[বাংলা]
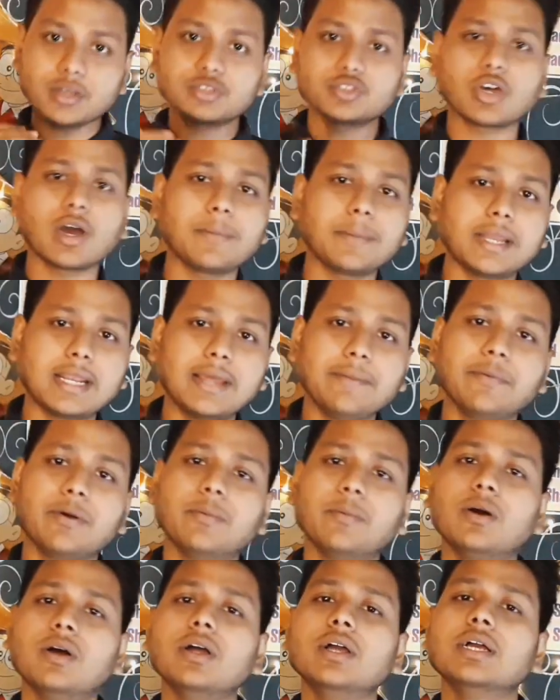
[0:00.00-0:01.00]
সো আমি এটাই
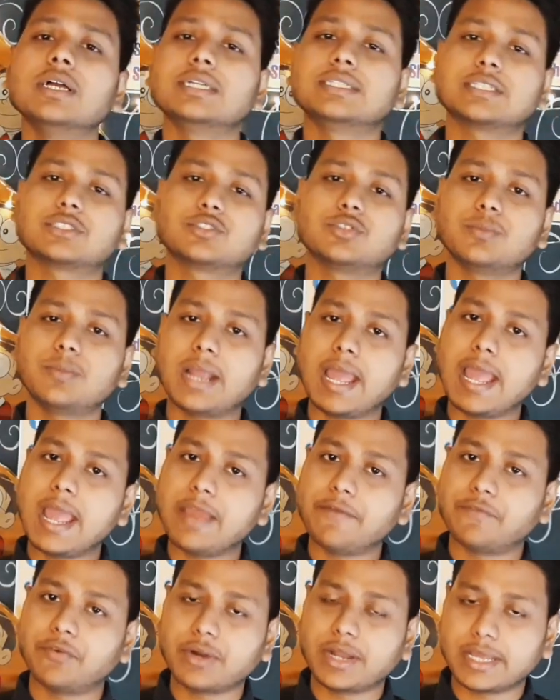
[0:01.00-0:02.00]
বলবো জাস্ট তোমরা এই
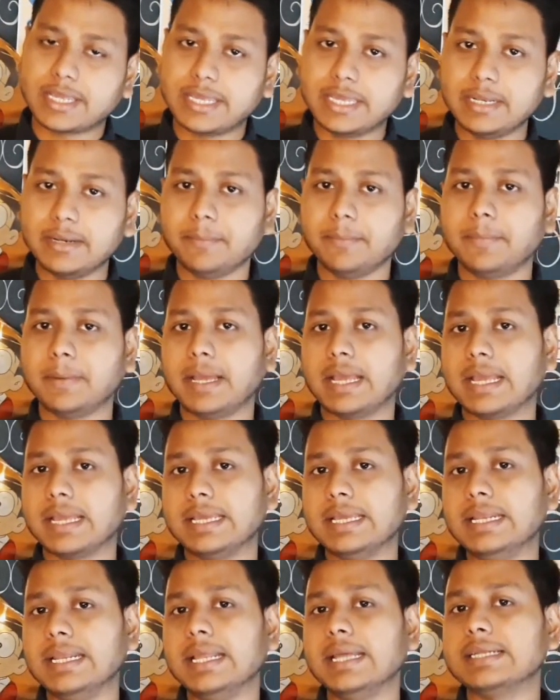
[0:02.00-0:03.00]
ফোনটা
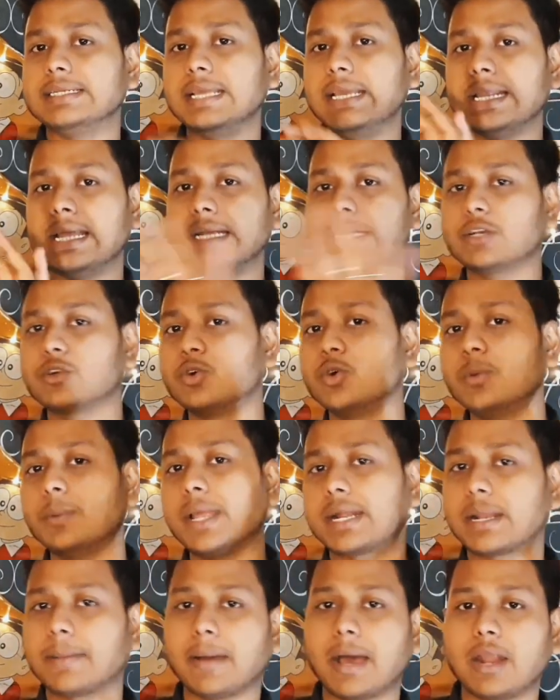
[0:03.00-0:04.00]
কিনলে ডে লাইটে খুবই
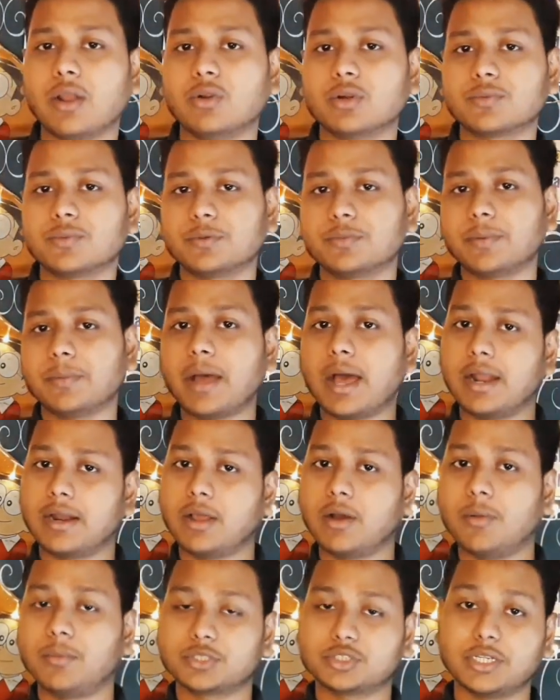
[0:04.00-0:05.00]
একটা ভালো আউটপুট পাবা না
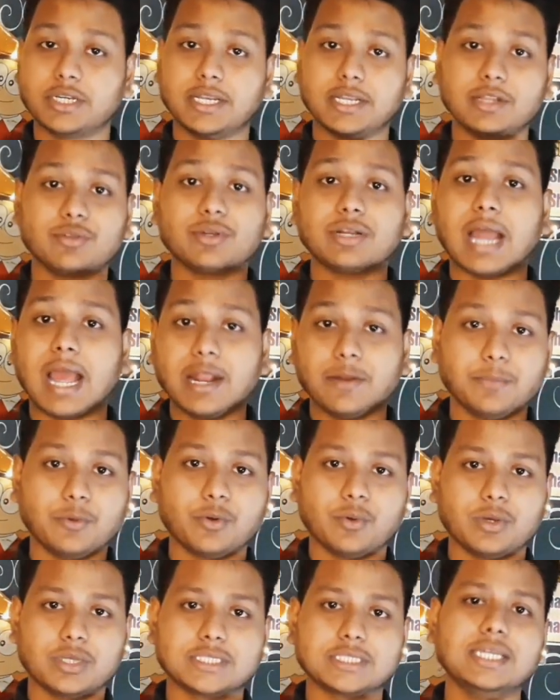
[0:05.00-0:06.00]
অবশ্যই এটা কিন্তু নাইট
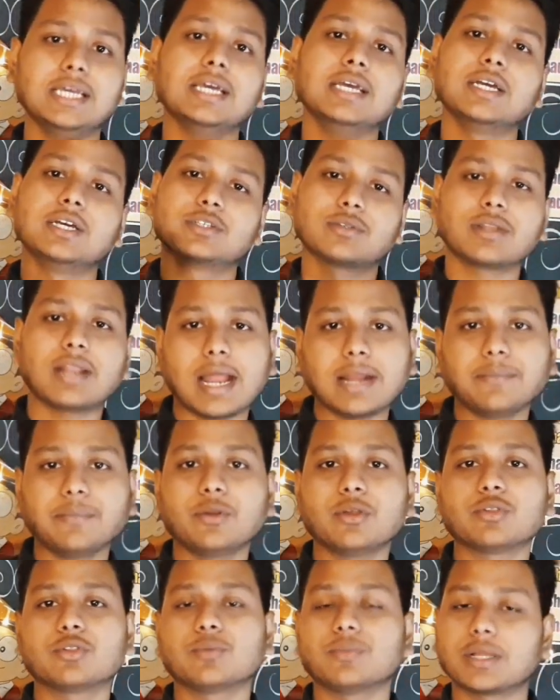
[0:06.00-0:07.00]
মোডও আছে তো নাইট
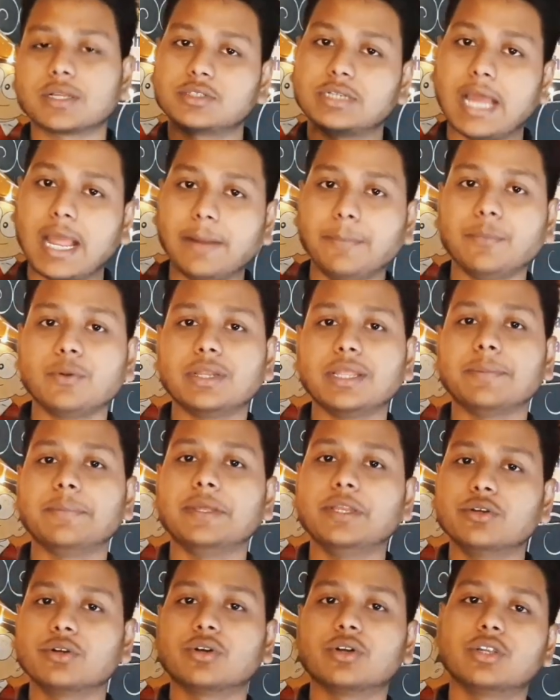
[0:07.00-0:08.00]
মোডে তোমরা নাইট মোড দিয়ে
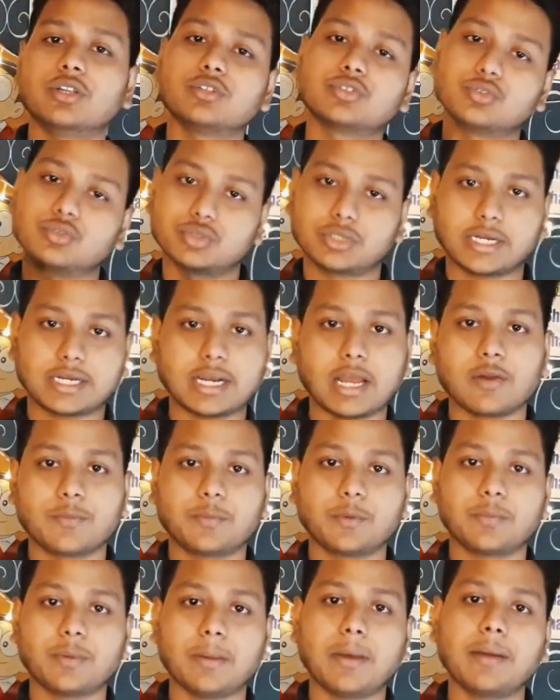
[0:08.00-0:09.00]
ভিডিও করলেও সুন্দর একটা
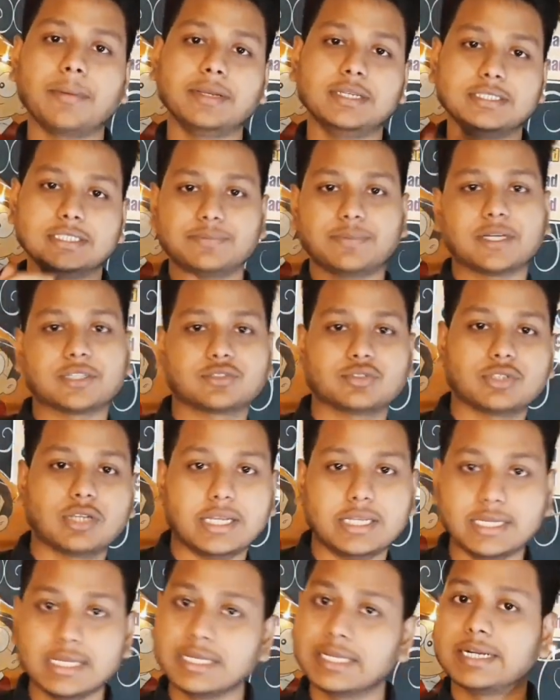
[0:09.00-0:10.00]
আউটপুট পাবা আমি নিজে
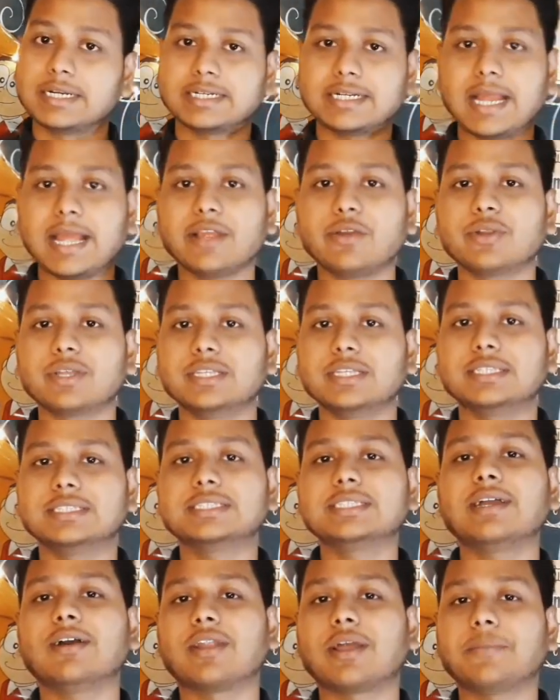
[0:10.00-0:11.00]
পার্সোনালি ট্রাই করে দেখছি
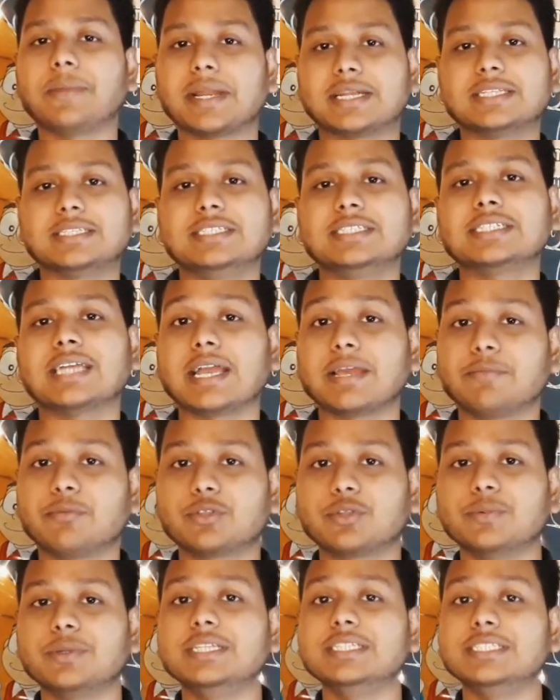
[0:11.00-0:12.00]
কারণ আমি একটা জিনিস আগে
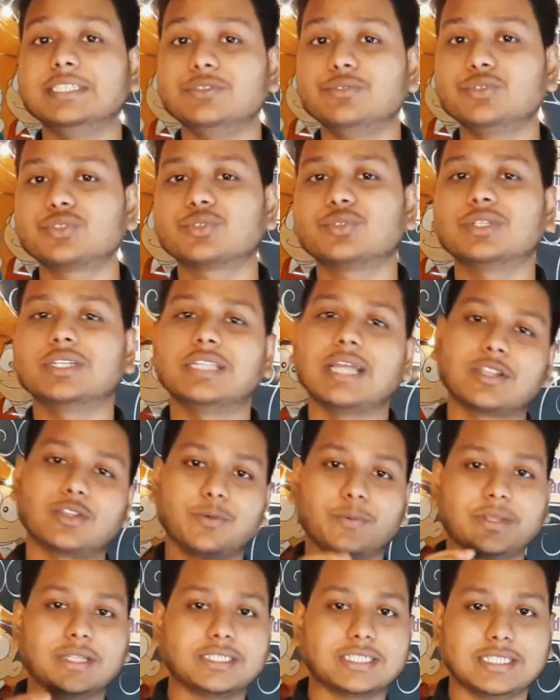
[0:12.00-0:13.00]
প্রথমে নিজে ইউজ করি দেন
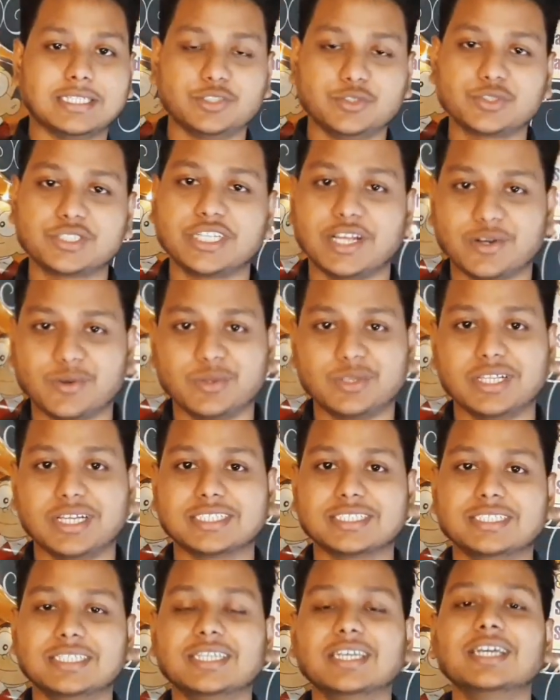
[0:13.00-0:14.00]
তোমাদের সাথে কিন্তু শেয়ার করতে
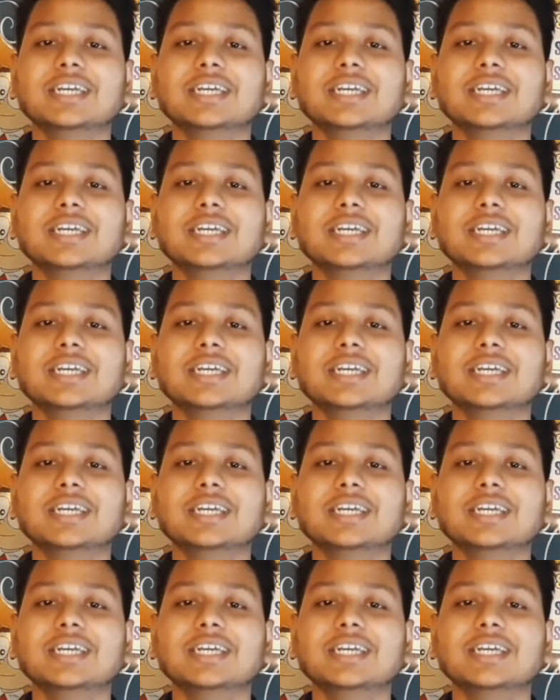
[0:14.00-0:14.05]
আসি